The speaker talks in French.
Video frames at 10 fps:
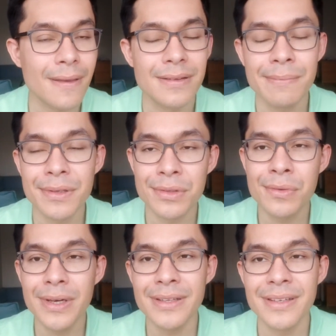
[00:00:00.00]
n'importe
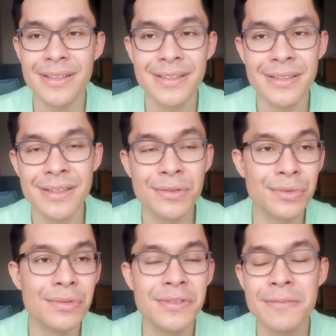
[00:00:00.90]
quoi, des, des,
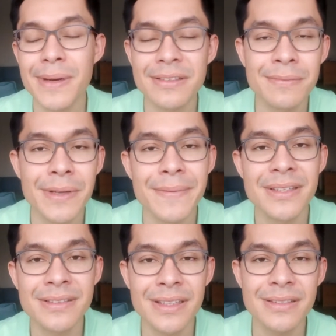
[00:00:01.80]
tournevis par exemple, et eh
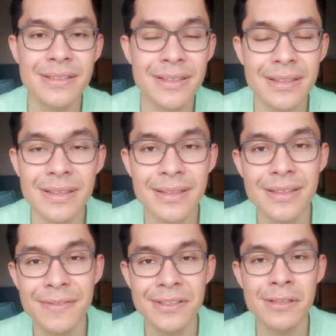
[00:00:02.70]
bien ça, ça sera très très
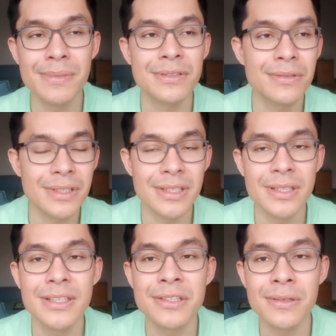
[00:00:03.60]
difficile parce que
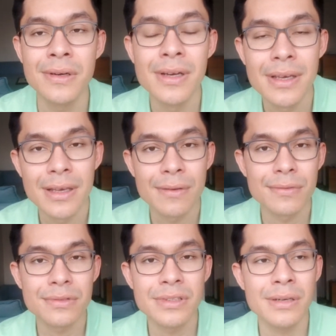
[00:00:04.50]
les, gens
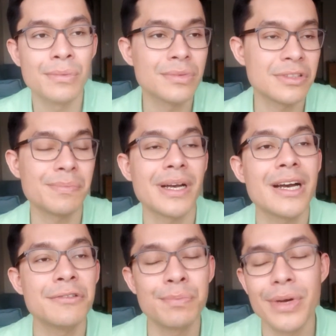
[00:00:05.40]
vont se dire bon, c'est pas
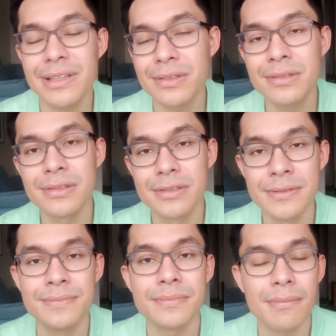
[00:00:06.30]
grave, je peux attendre
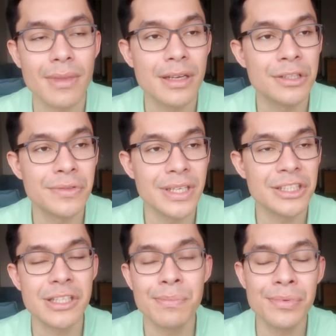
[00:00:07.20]
euh, et je vais
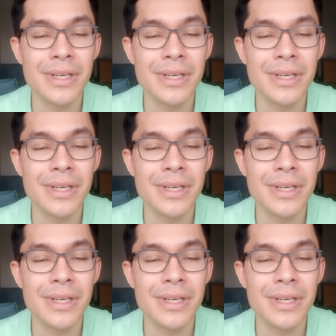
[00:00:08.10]
l'acheter plus